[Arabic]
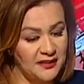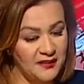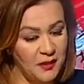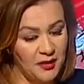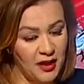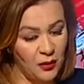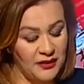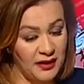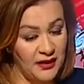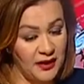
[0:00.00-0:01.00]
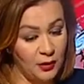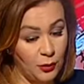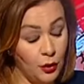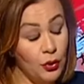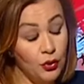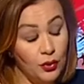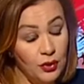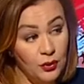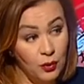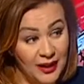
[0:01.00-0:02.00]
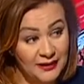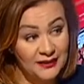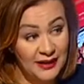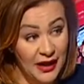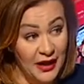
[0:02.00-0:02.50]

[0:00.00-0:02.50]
التربيه الوطنيه ومنذ وقت